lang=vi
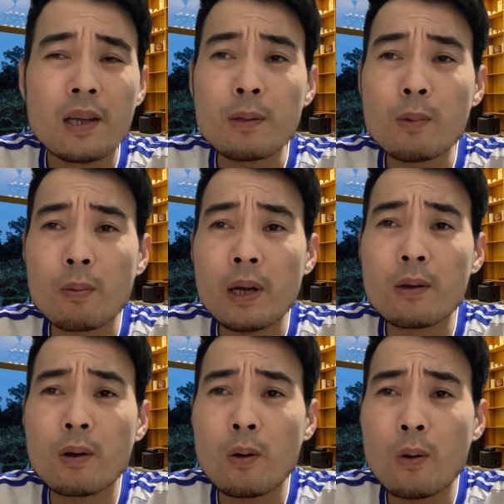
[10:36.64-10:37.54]
chứ mục đích
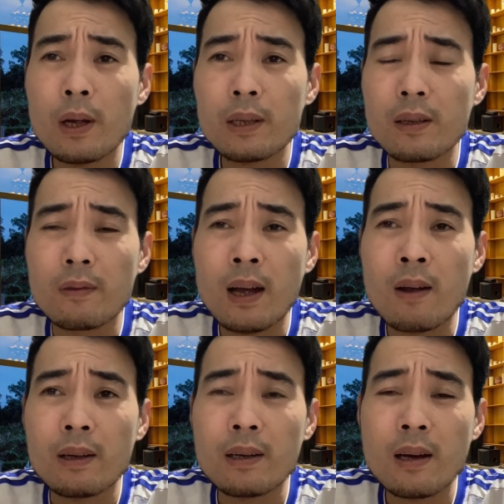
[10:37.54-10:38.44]
của cô ấy thì
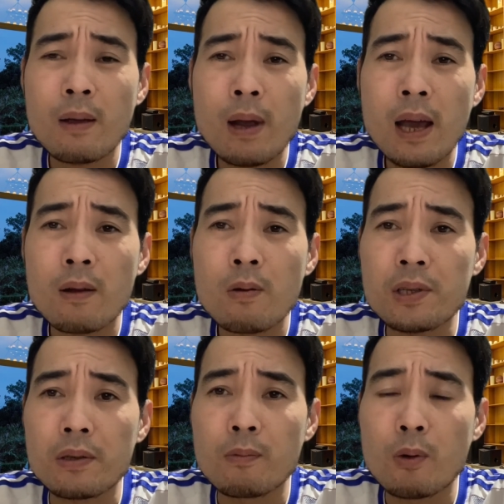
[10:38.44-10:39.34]
vào cái drama là cô
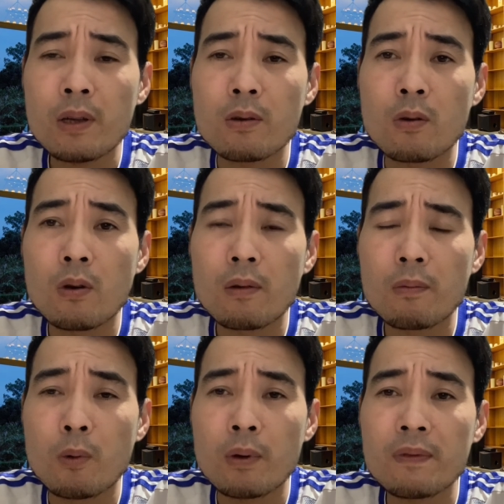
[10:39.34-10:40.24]
chỉ mục đích của cô là
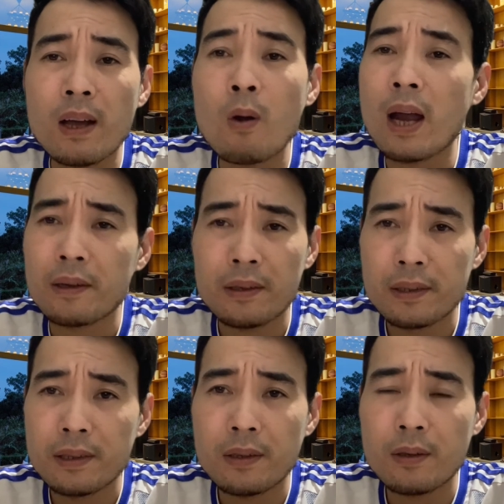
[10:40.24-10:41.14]
mục đích phá hoại
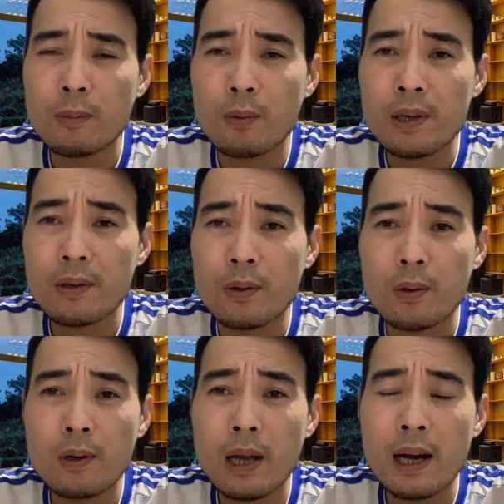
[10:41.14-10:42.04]
cũng mục đích của
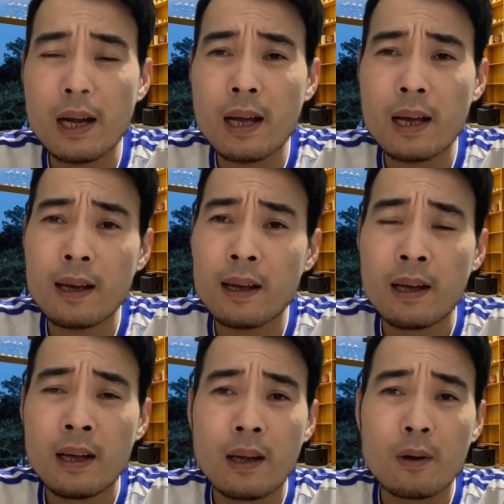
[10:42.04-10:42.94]
cô Lana
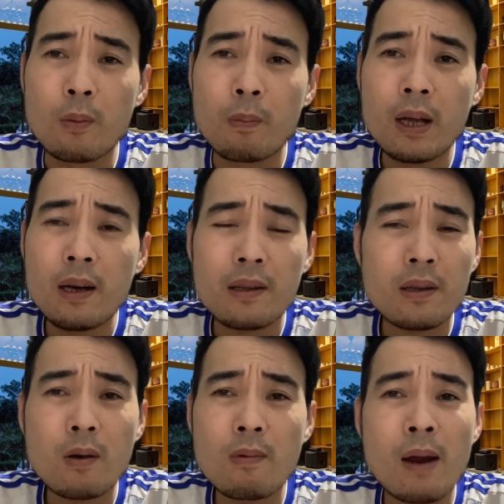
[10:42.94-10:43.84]
đột biến này chứ
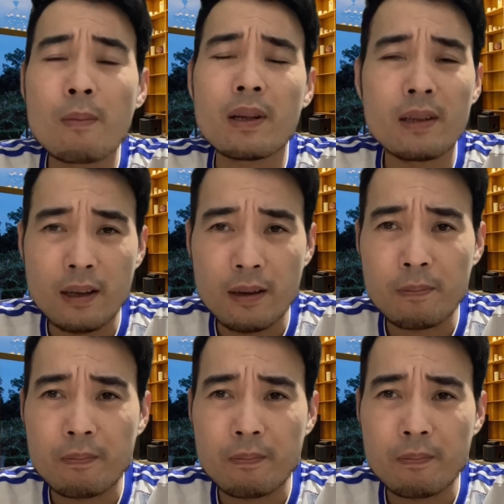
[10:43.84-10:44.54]
không làm một cái gì cả